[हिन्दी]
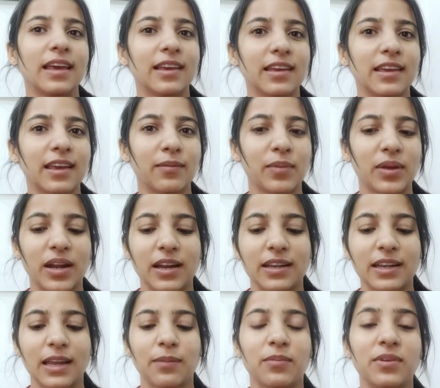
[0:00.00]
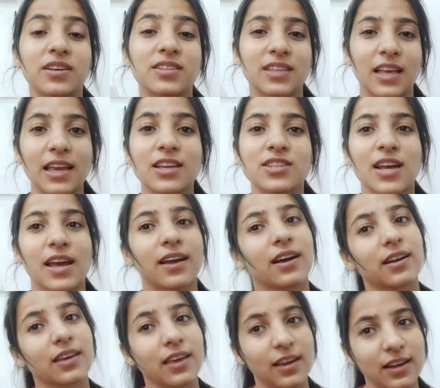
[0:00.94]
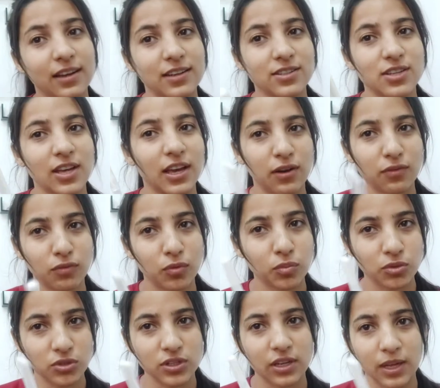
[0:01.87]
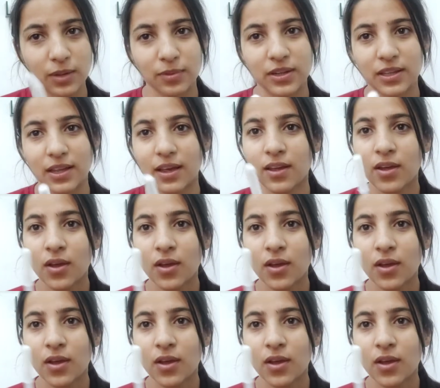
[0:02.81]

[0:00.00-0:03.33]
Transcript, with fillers: ये मेरा अटेम्प्ट सही जाएगा कि गलत जाएगा वो मुझे नहीं पता है